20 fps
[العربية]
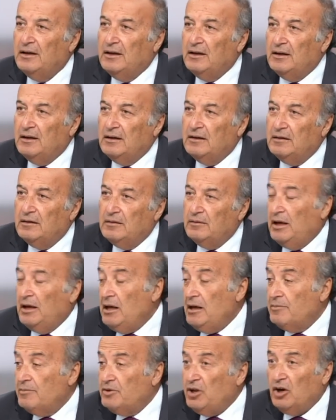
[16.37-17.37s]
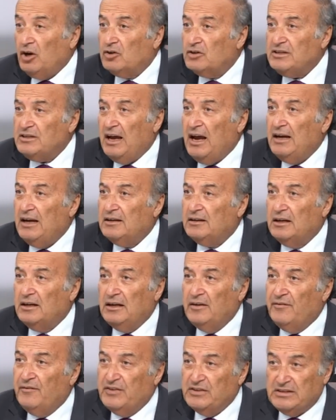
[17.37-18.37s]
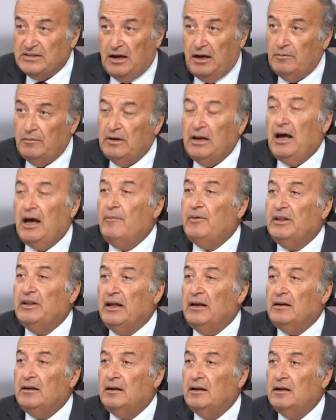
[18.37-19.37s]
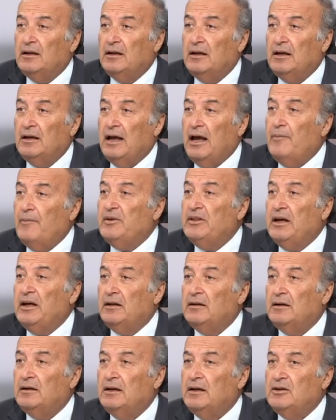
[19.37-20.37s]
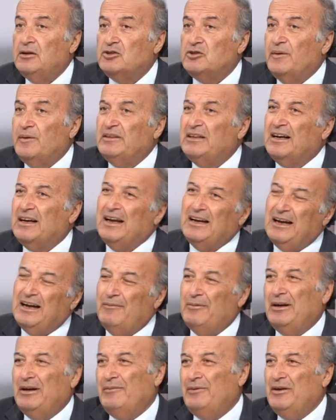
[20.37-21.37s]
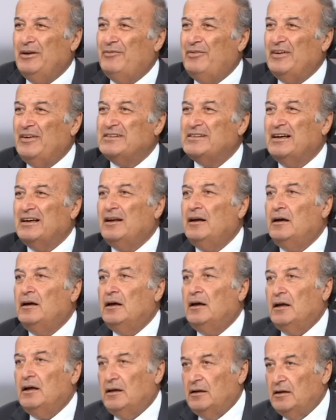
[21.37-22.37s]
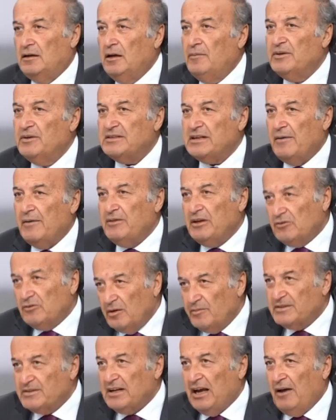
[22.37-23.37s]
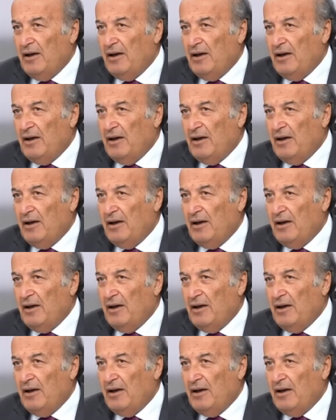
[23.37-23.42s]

عمرو دياب ايه بتعكس حاله الانفصام لا ابدا ليه ابدا شو بدك هلا كله لابس ابيض نفس الشيء يلبس ابيض ويلبس